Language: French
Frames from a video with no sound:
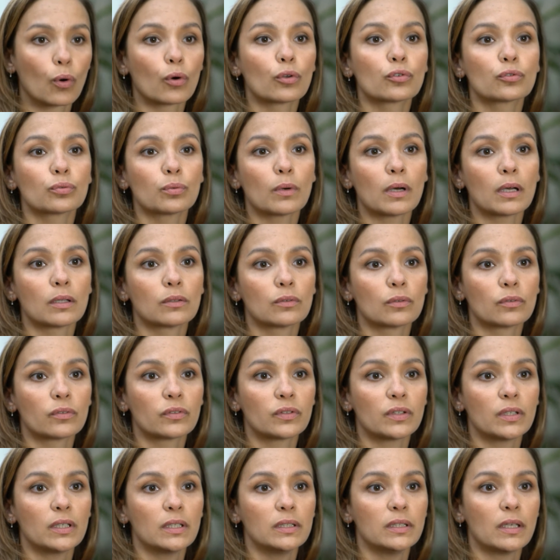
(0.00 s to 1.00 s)
reçoit un
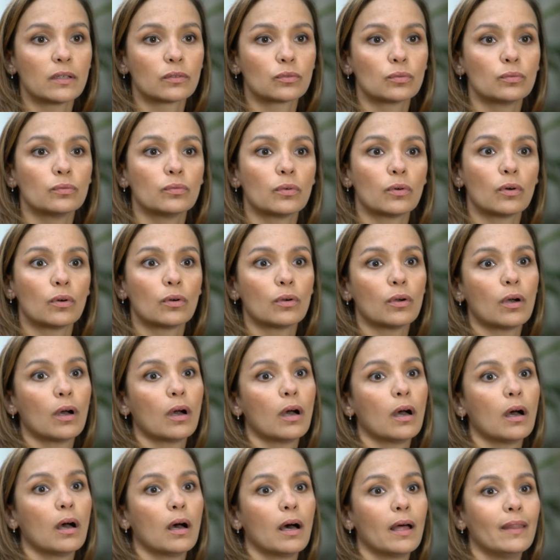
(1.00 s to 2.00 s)
dossier, il y a souvent
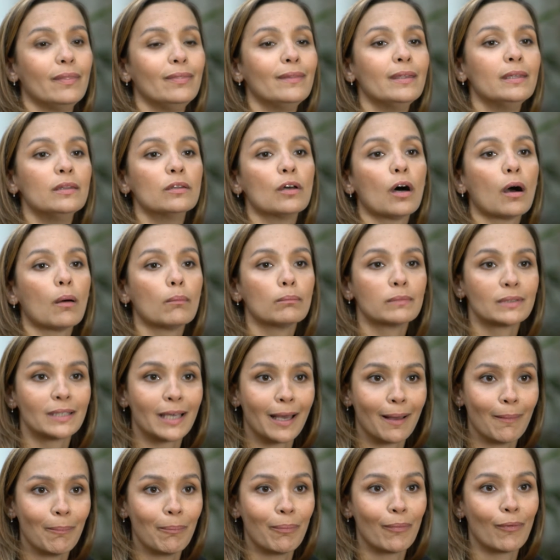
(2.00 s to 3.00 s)
un énorme
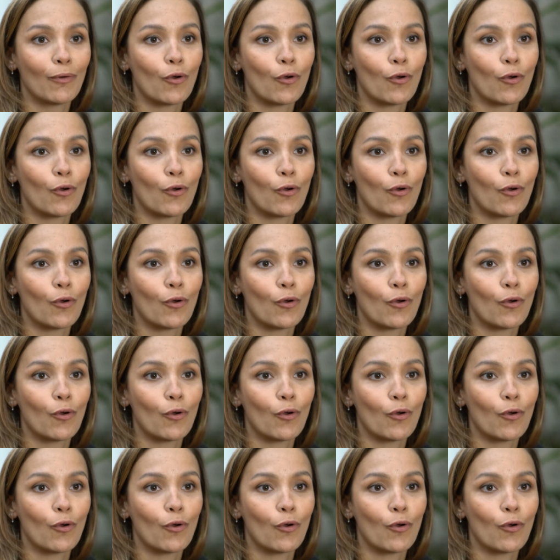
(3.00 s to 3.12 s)
gap